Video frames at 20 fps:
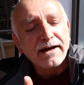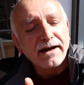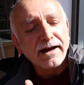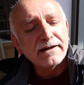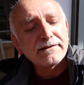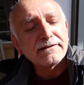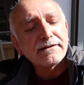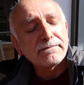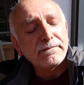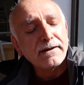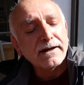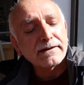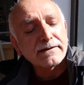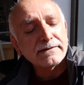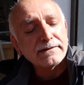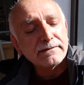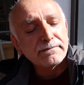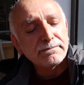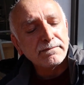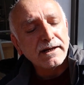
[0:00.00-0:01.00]
hangi
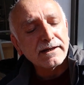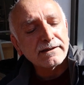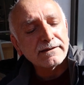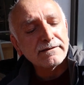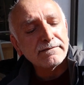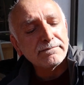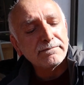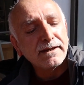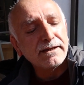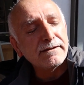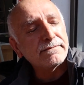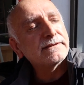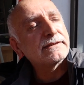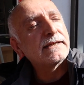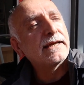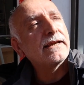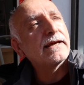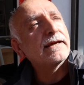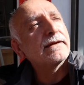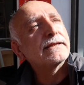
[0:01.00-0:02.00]
parti, parti
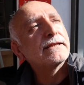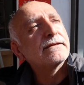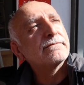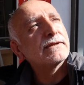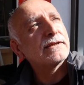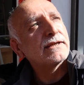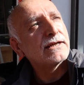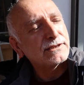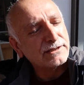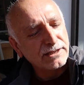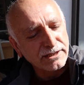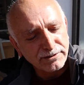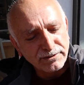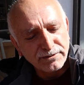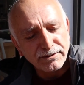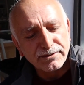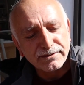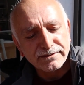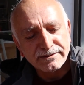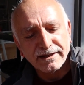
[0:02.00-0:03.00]
bilimsel eğitimi
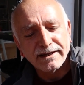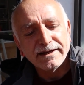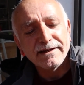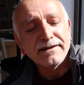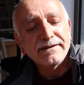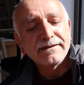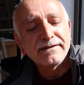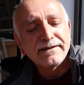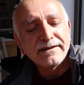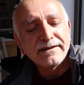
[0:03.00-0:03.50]
destekliyorsa,